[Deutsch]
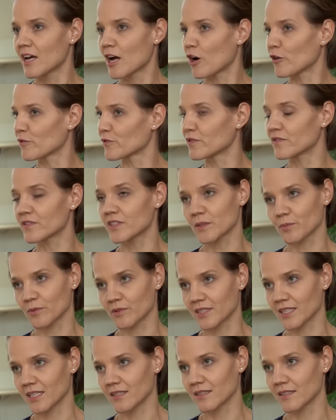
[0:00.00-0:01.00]
Auch 50
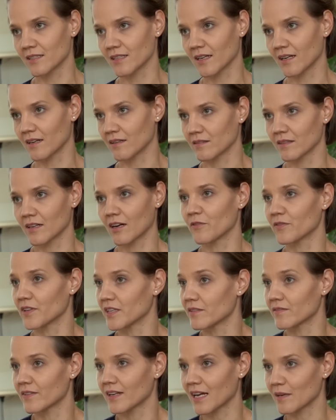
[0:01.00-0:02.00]
Prozent sind da auf
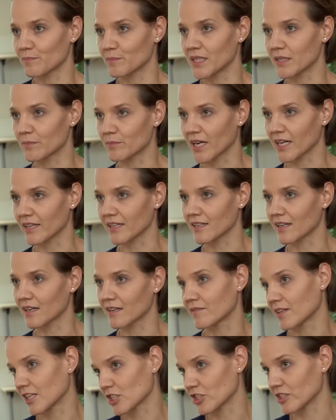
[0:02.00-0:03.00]
jeden Fall abbildbar, je
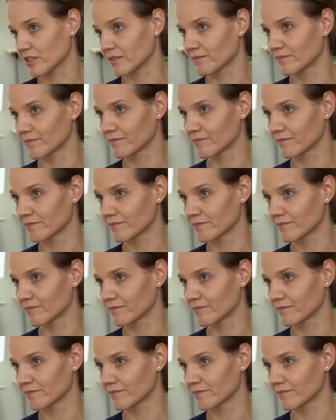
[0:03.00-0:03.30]
nach Flasche.